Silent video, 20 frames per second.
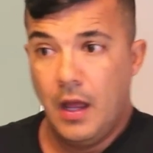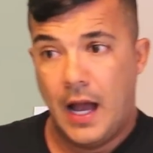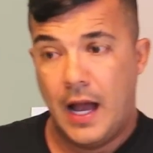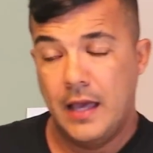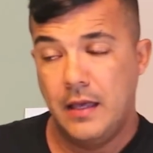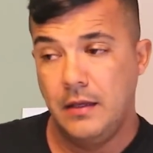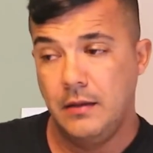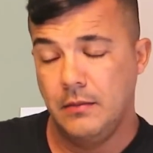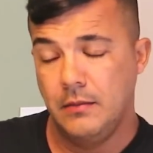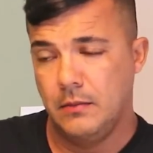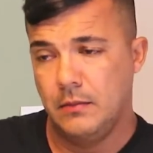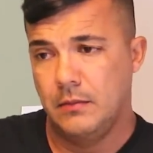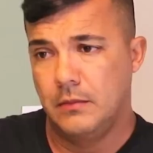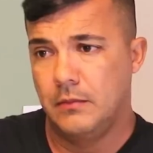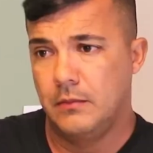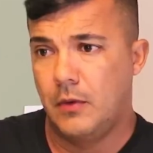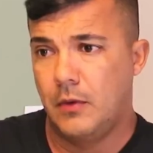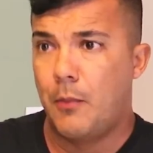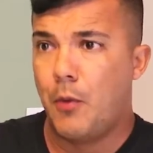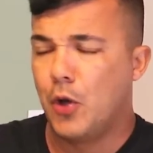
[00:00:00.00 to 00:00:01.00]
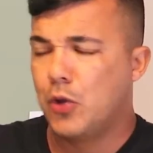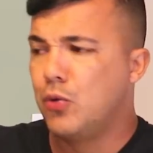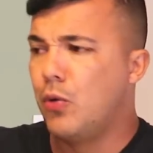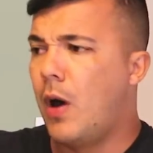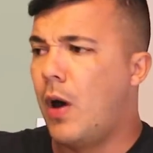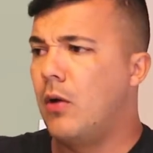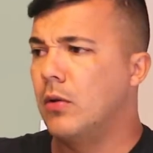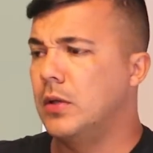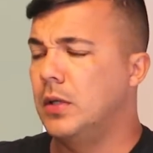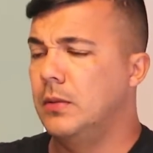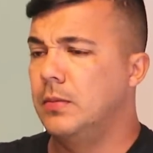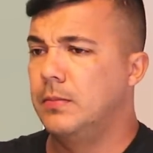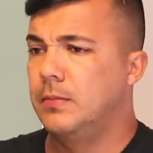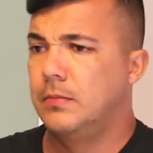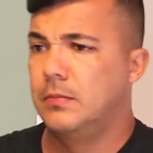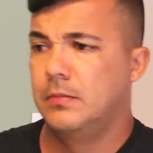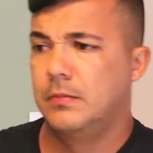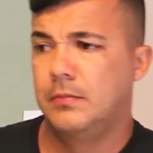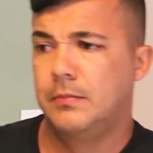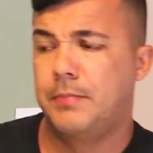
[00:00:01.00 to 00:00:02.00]
Aí a moto alta
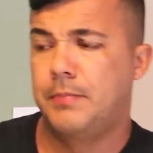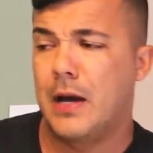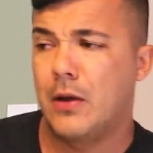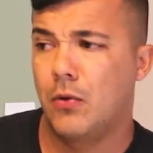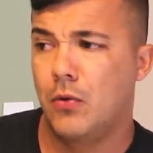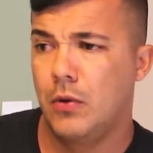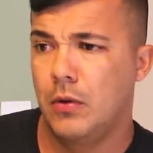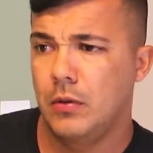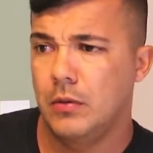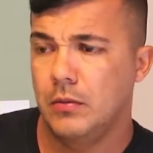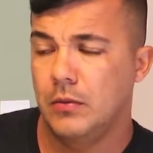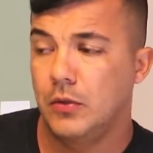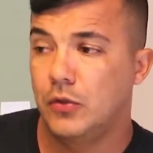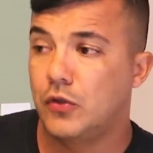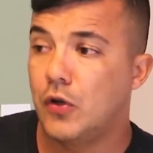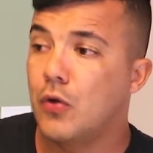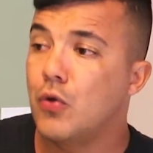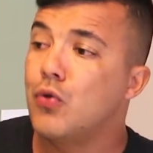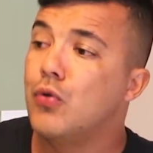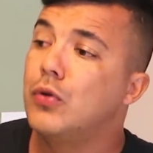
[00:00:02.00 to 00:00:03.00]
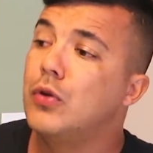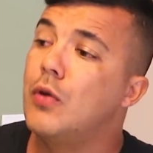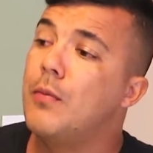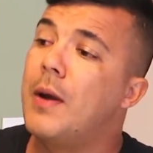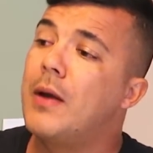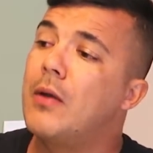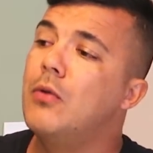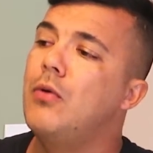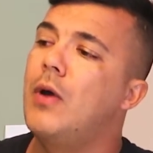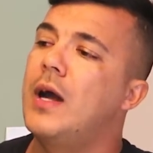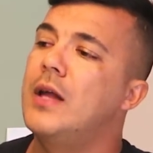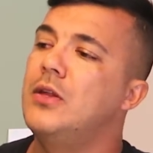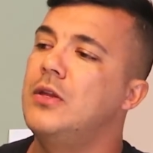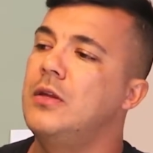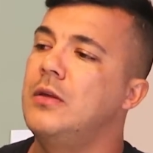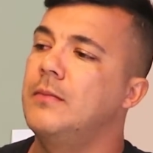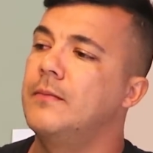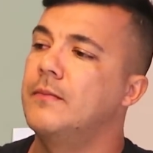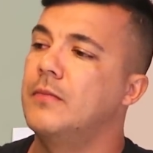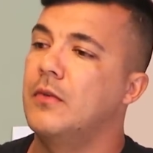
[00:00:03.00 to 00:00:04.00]
parou, só que eu escutei o barulho do
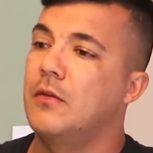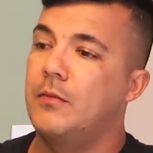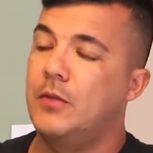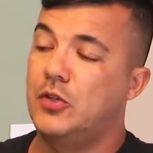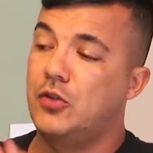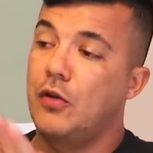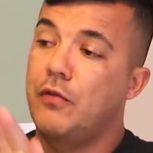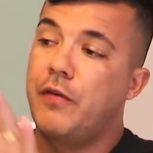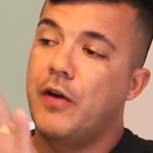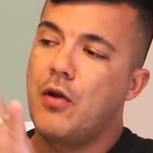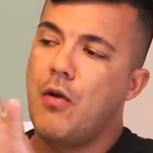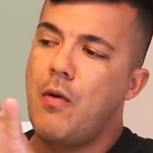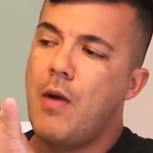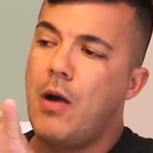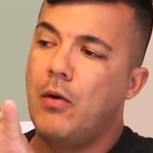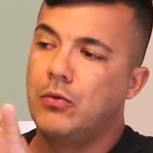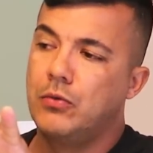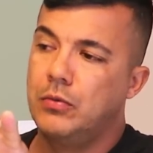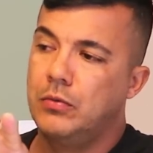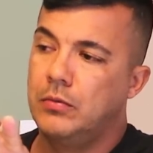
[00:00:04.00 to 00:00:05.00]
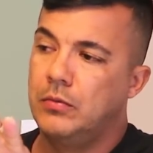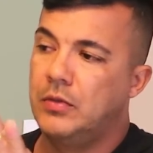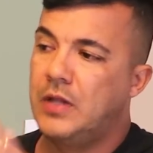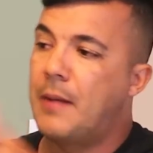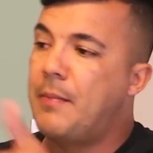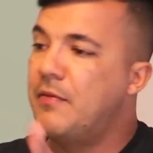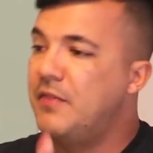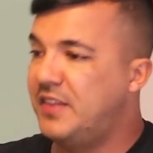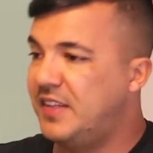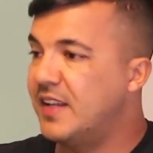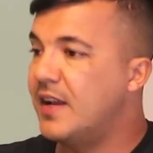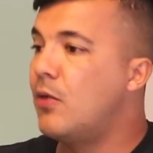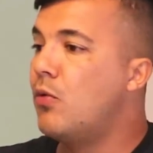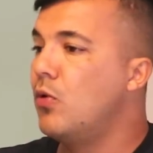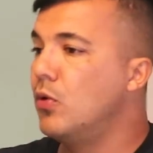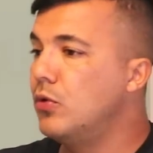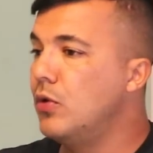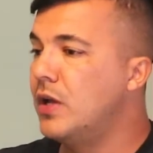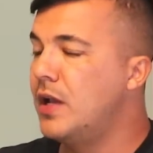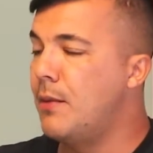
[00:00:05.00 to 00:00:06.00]
radinho, mas só que farol alto, não dá para ver se era
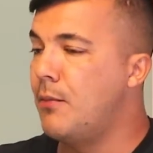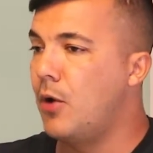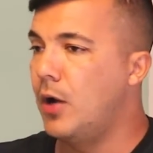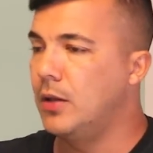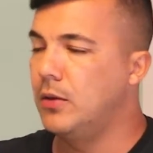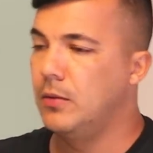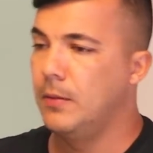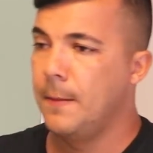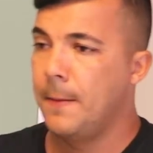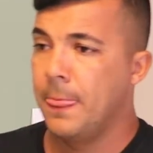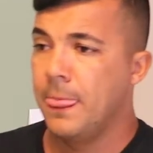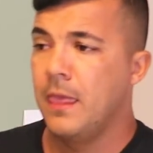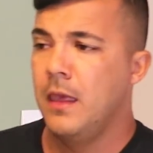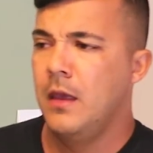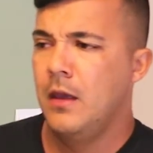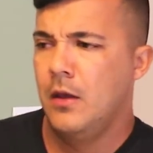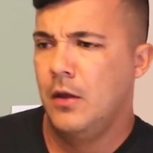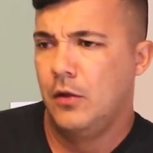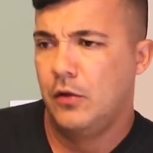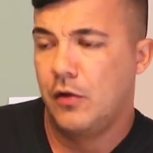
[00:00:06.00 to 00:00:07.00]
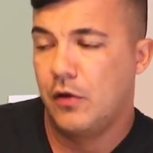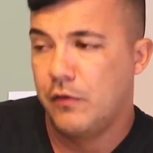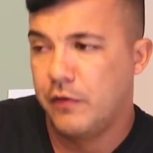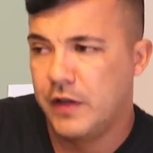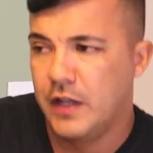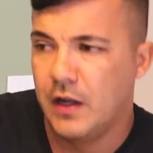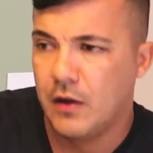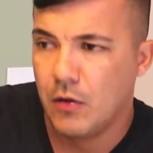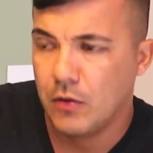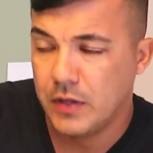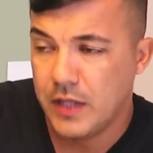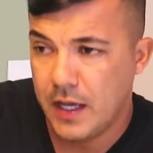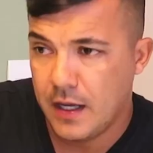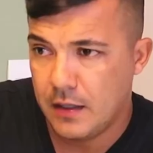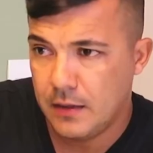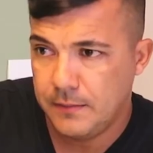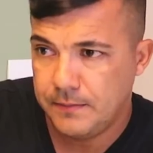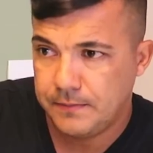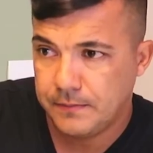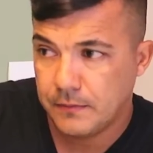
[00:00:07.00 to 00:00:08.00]
um ou dois na moto. Só que eu fiquei na
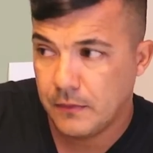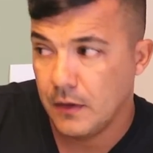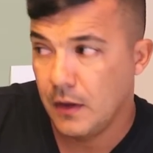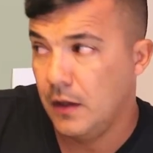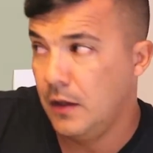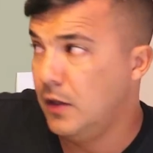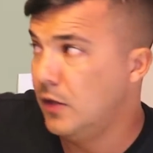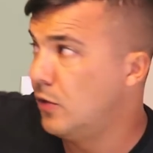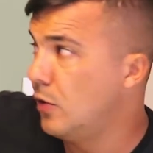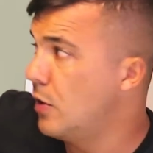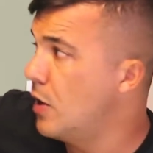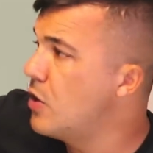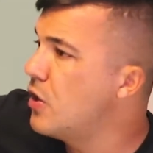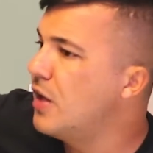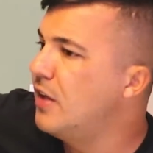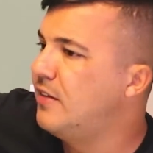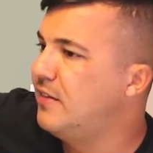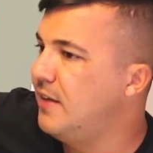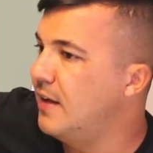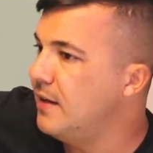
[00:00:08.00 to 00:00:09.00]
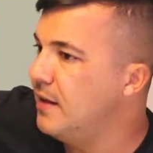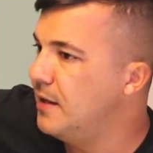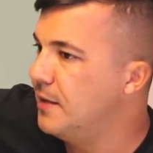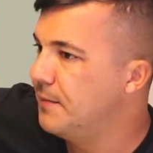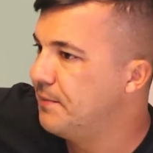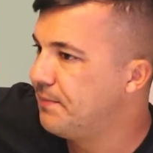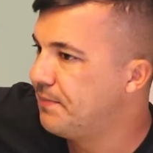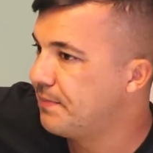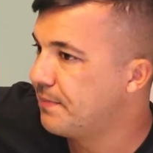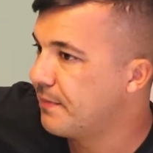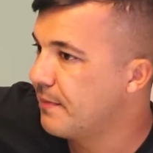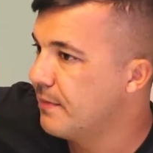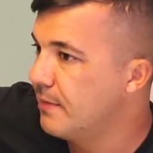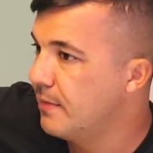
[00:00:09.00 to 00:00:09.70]
cautela. Isso eu já esqueci aqui.